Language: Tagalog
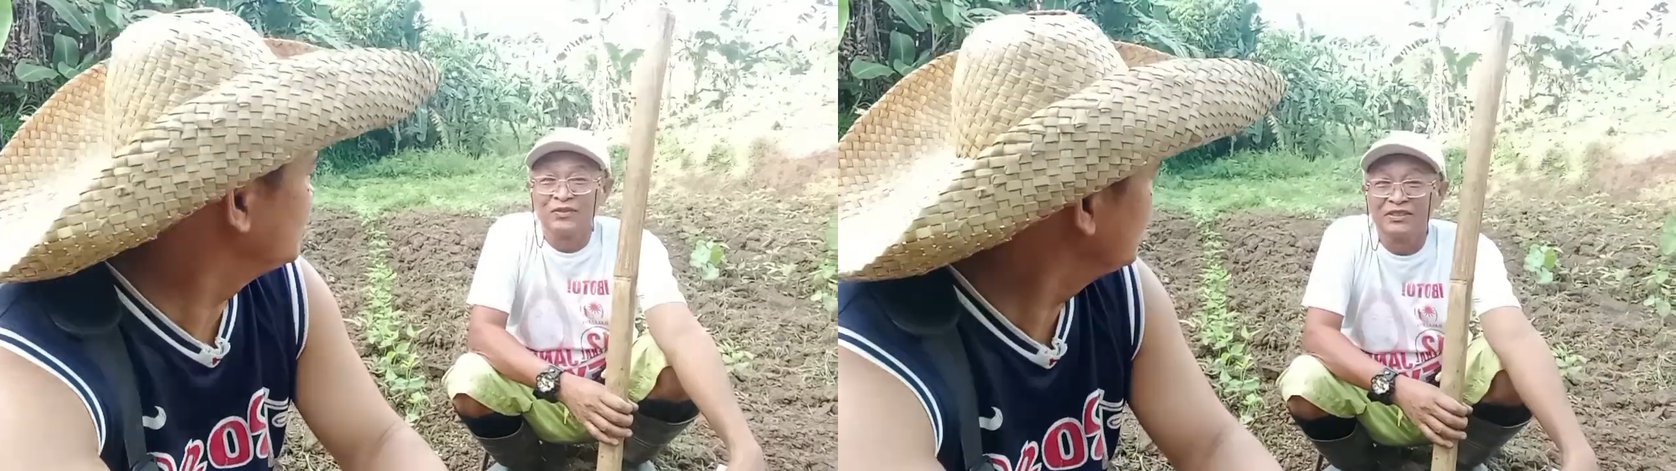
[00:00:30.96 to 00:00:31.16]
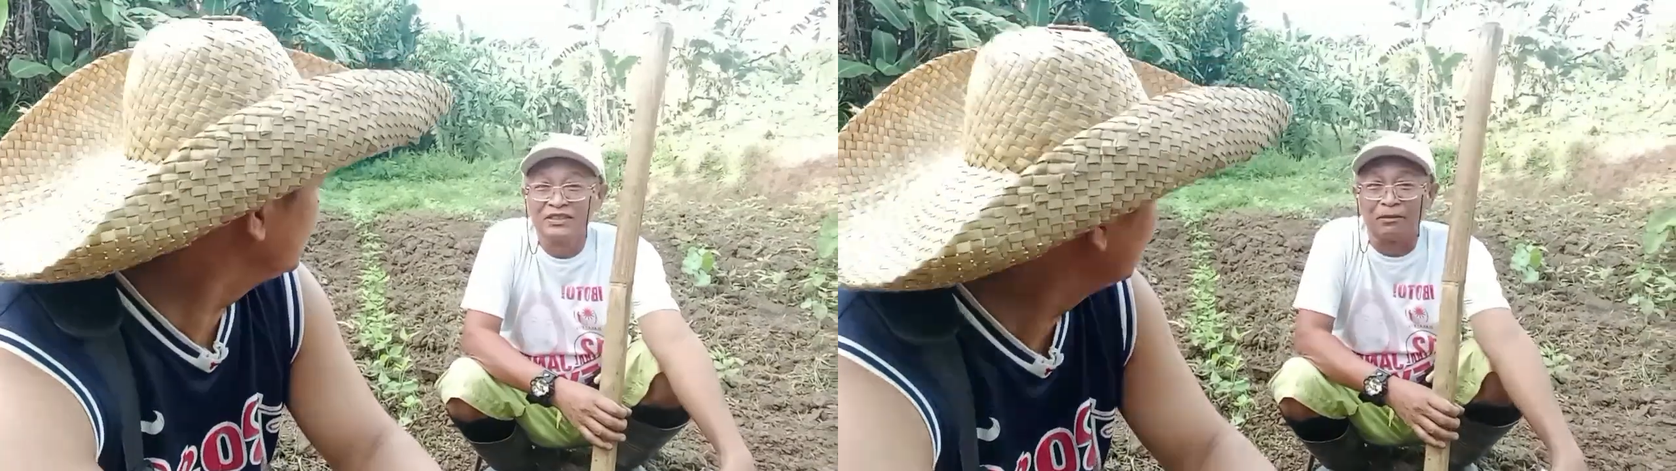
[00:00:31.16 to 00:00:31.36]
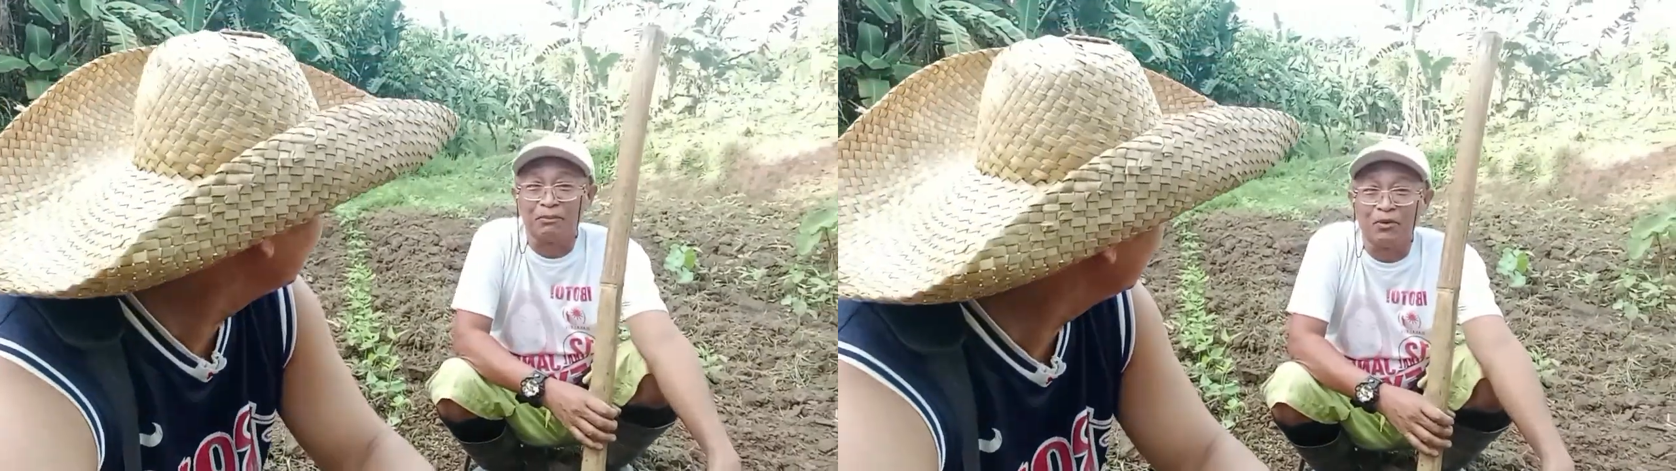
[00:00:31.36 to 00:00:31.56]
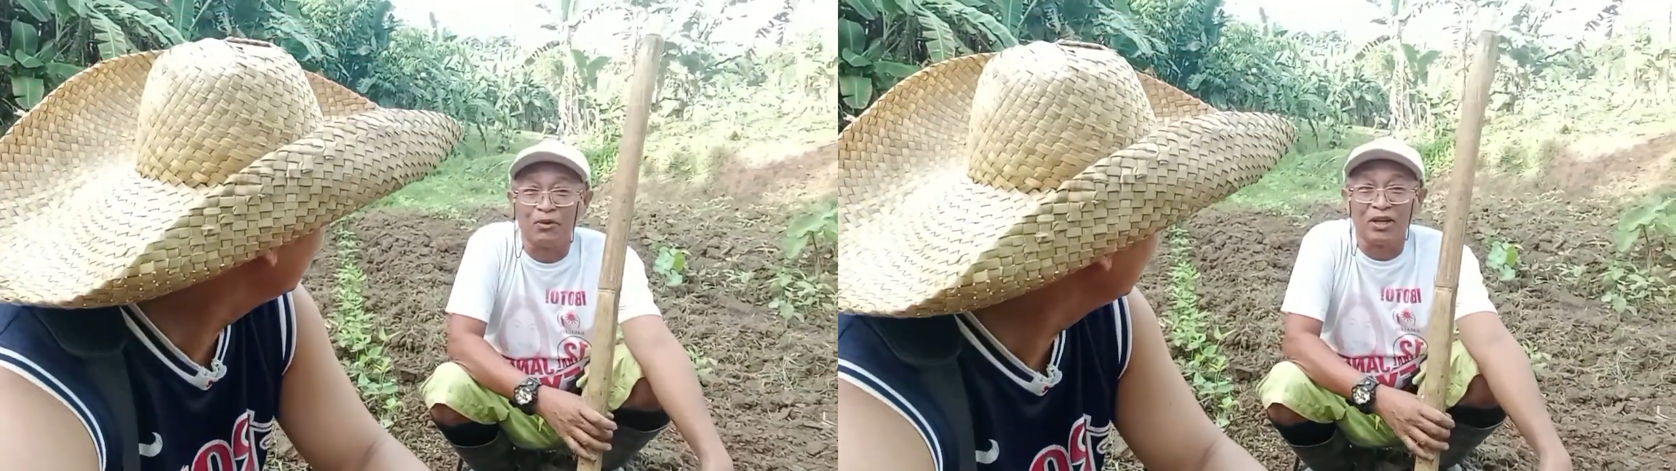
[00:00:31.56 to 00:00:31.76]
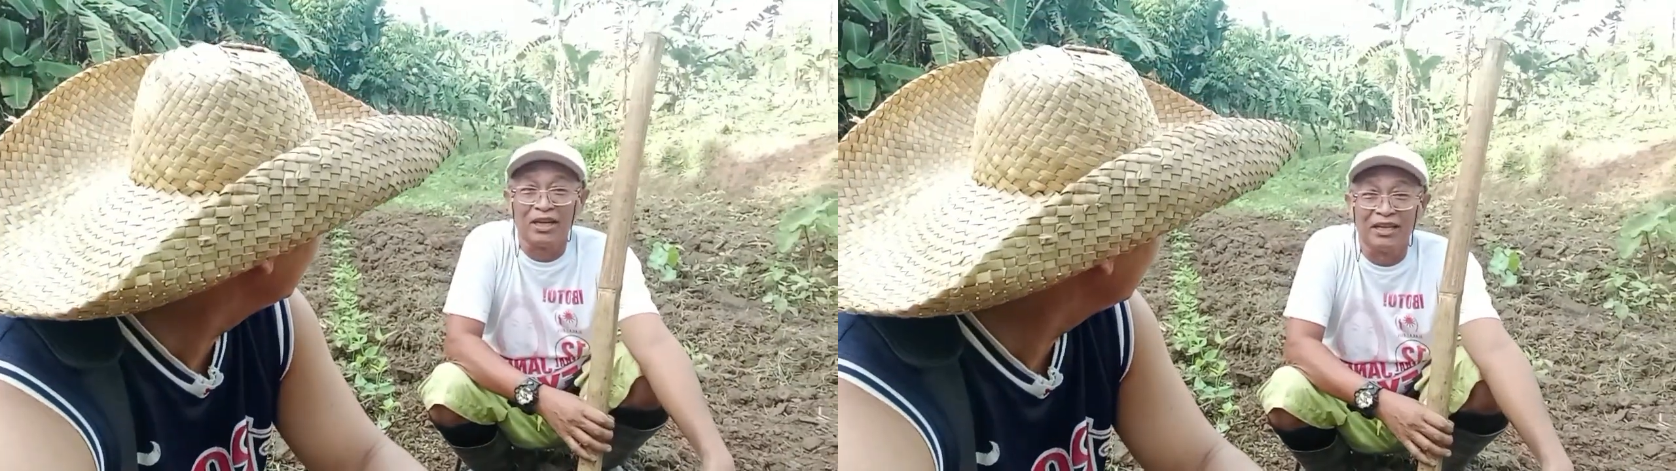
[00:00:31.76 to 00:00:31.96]
Sampo
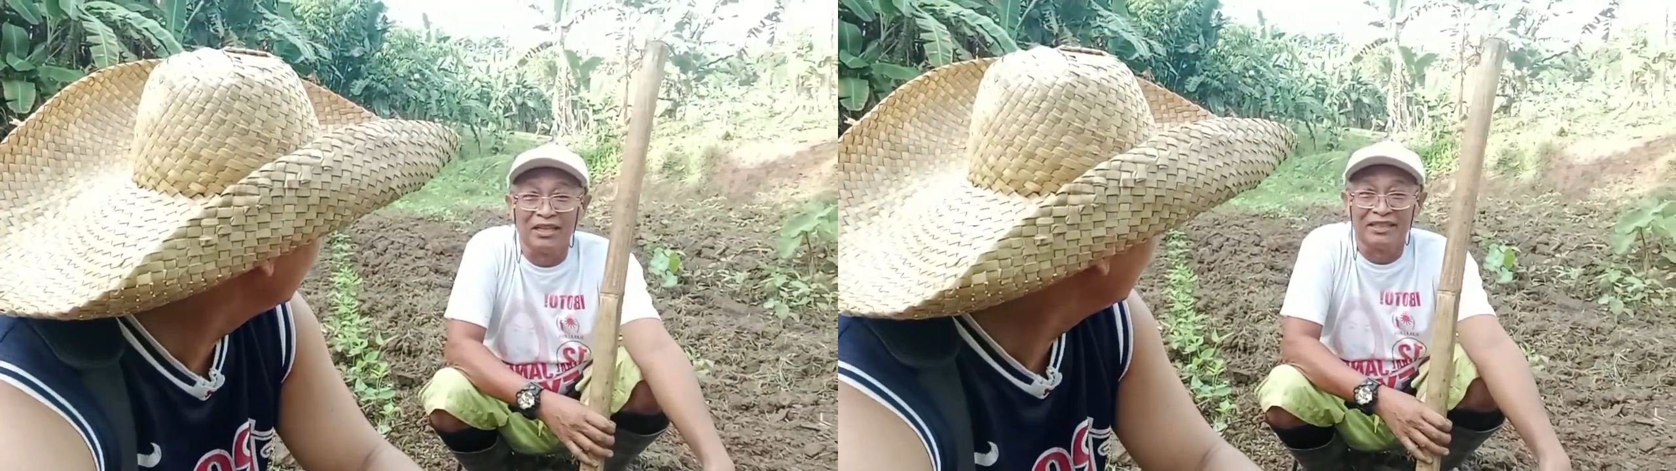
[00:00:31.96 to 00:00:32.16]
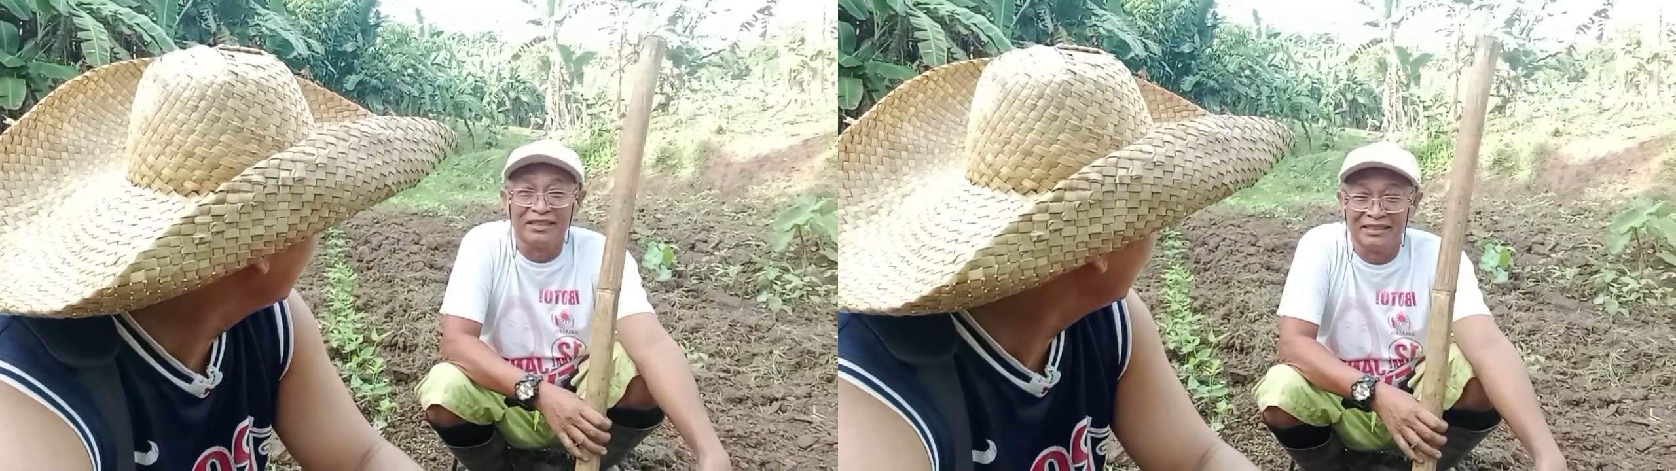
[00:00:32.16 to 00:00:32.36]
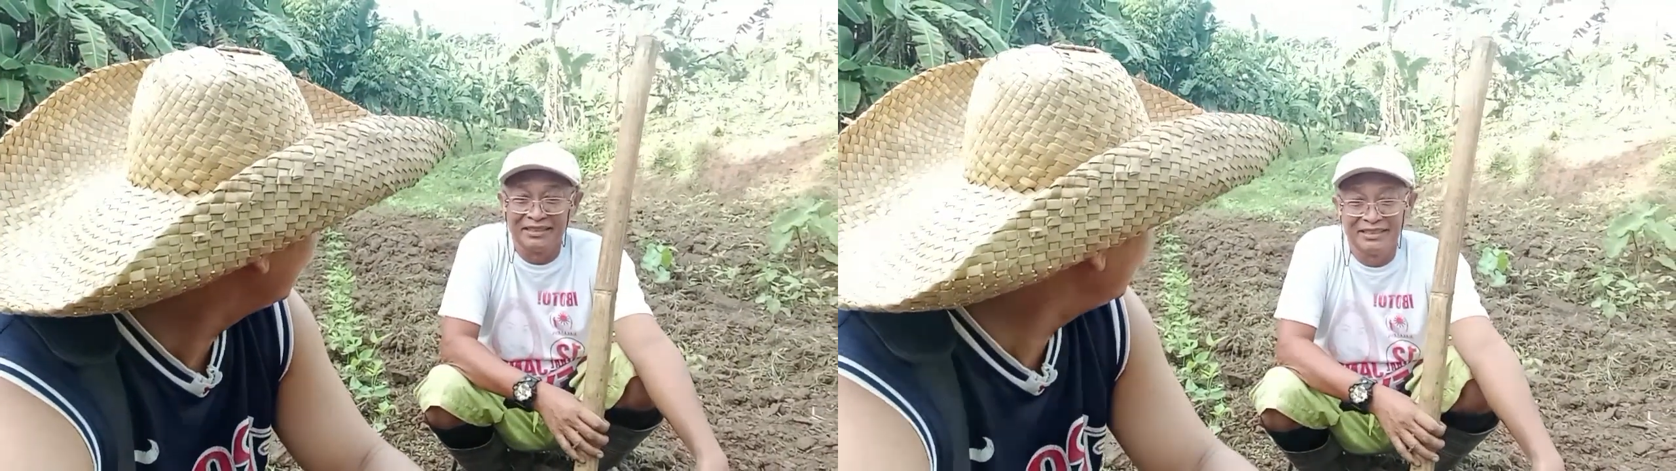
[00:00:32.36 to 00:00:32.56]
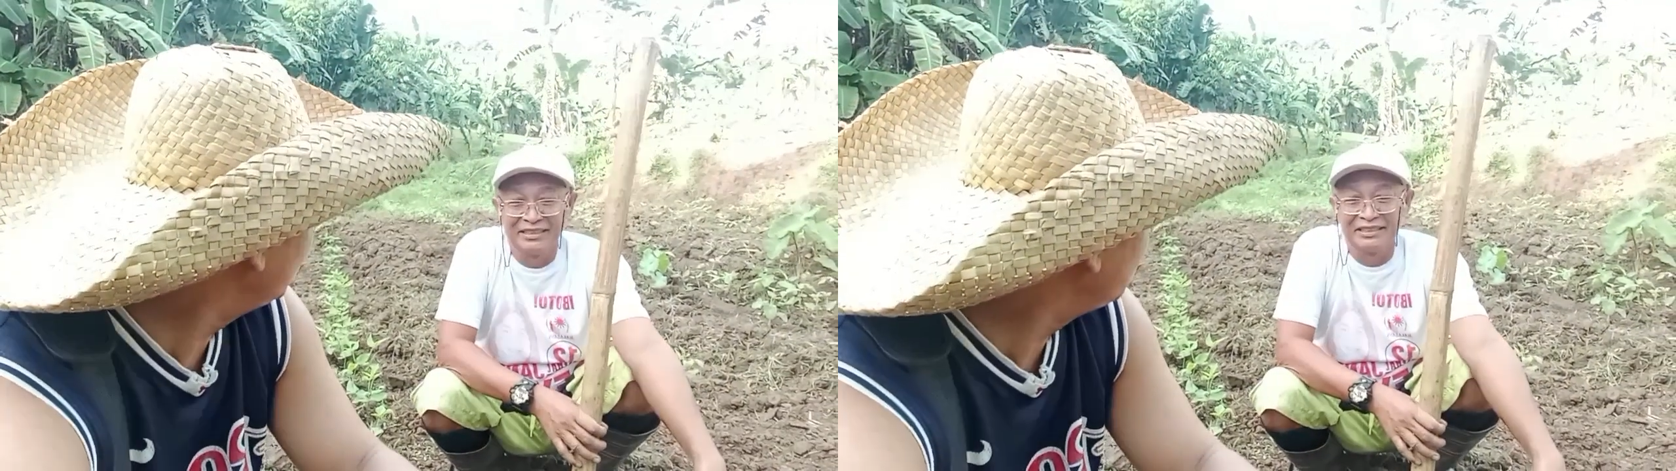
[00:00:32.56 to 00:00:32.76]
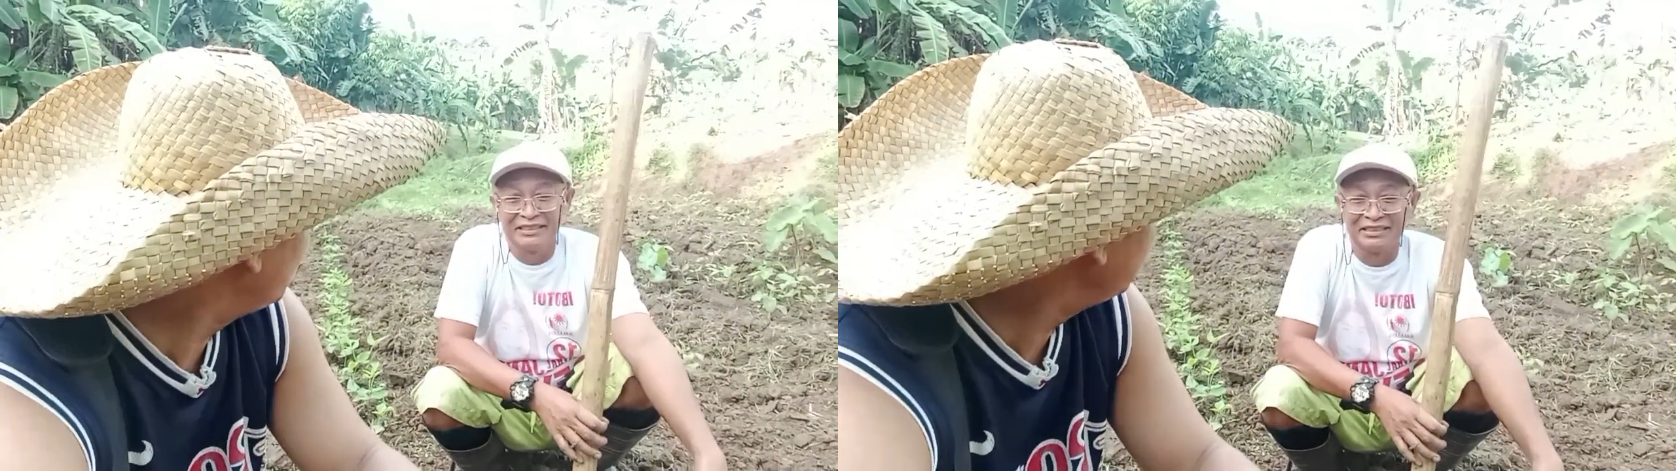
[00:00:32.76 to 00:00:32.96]
na. Oh,
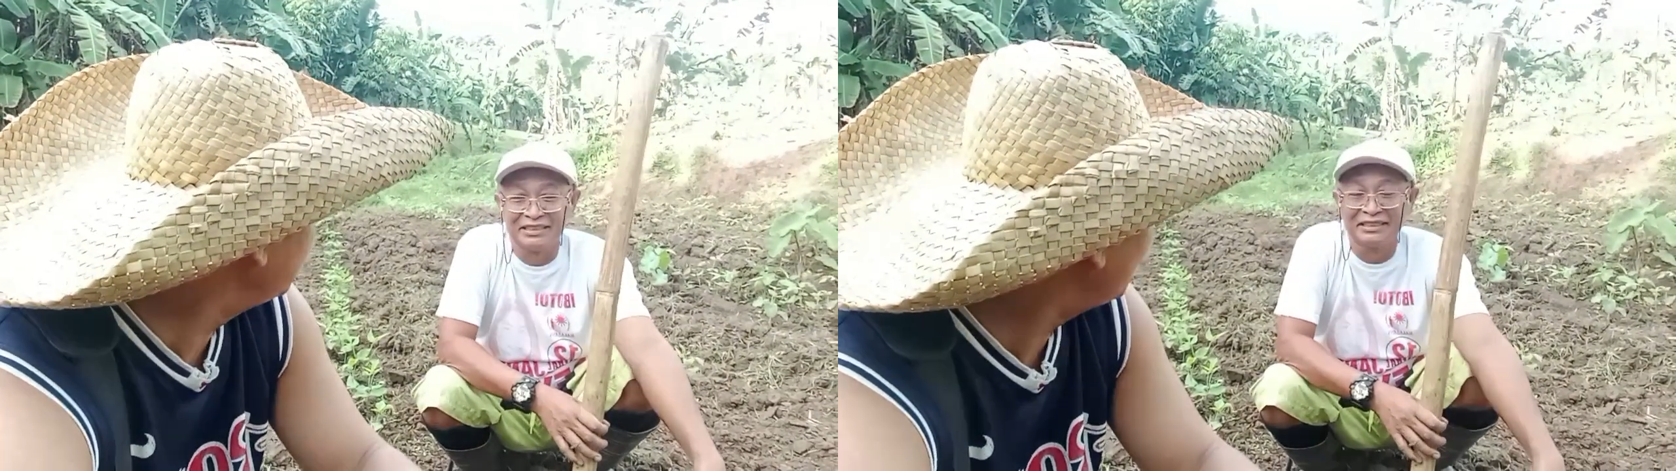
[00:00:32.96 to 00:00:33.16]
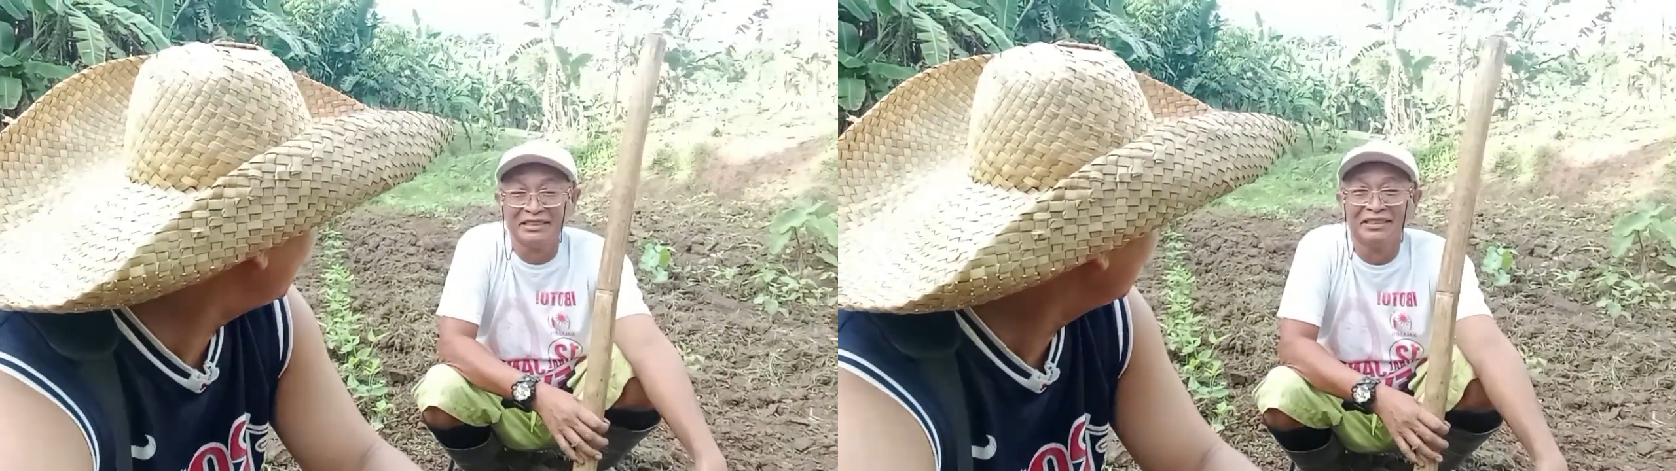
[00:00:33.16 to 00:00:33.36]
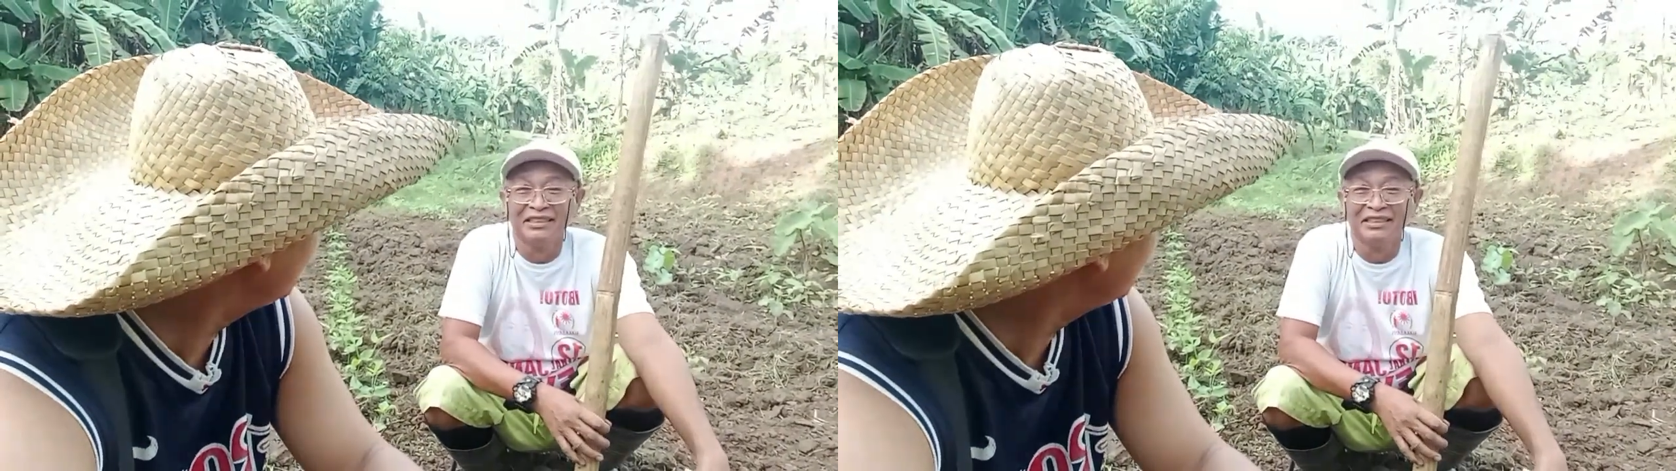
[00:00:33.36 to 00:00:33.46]
dumami na. Oh.